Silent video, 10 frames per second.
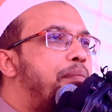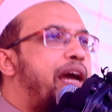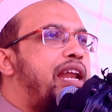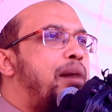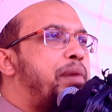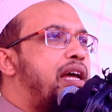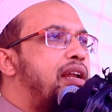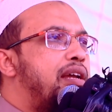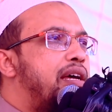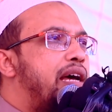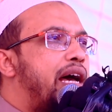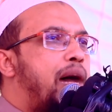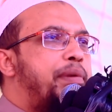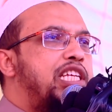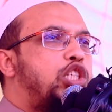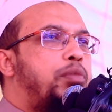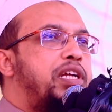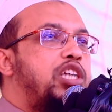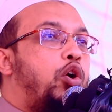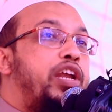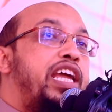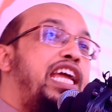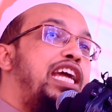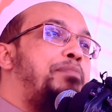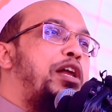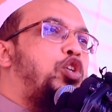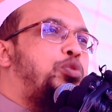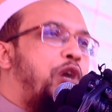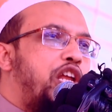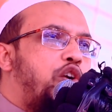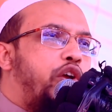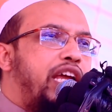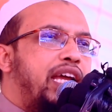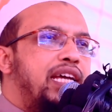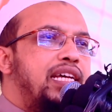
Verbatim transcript: ভাইরা আমার আমাদের সমাজে অনেক মানুষ মনে করে